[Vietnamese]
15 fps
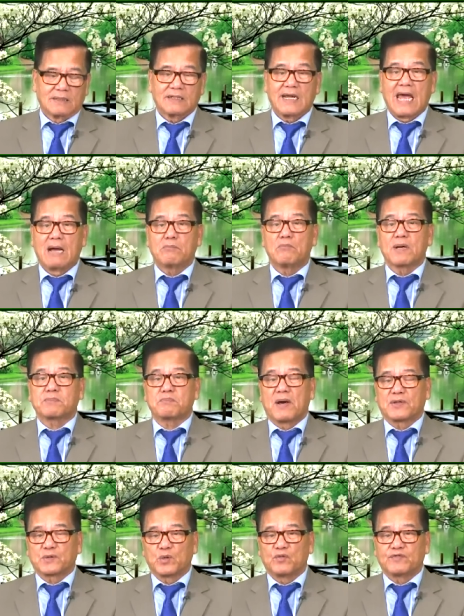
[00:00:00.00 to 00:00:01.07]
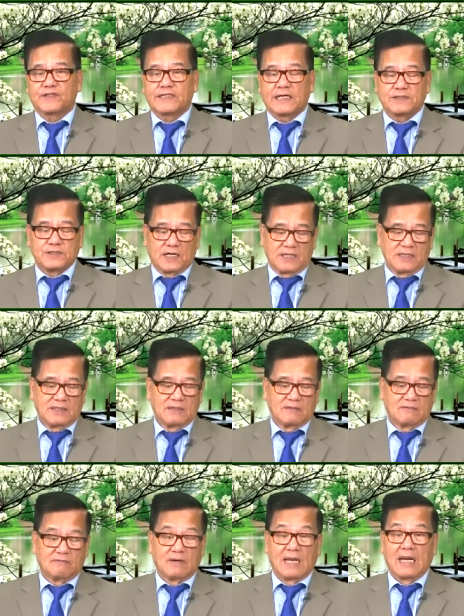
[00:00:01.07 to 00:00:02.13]
đang mất mặt đối với thế giới
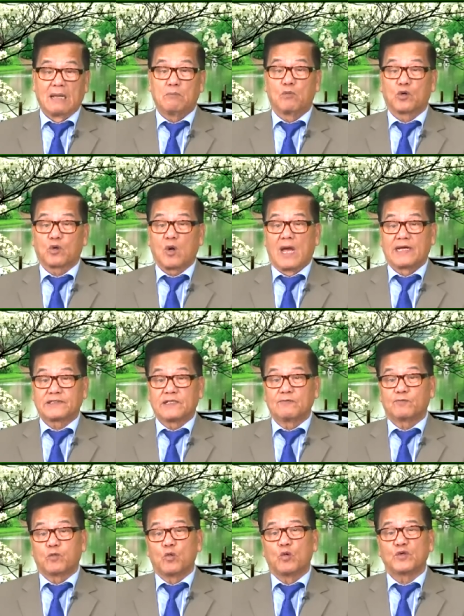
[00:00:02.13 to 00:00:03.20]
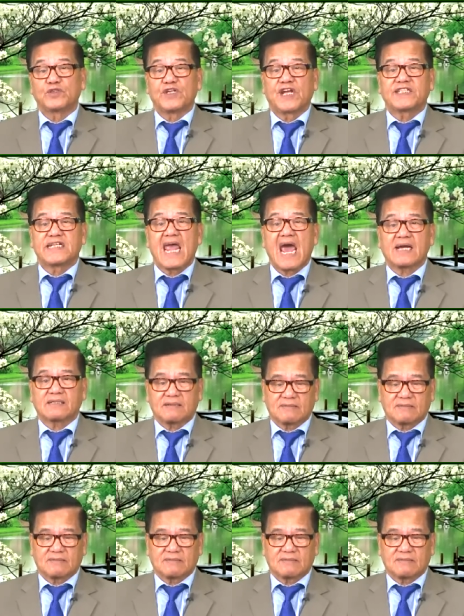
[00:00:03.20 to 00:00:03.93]
và là một loại chính phủ chết nhát.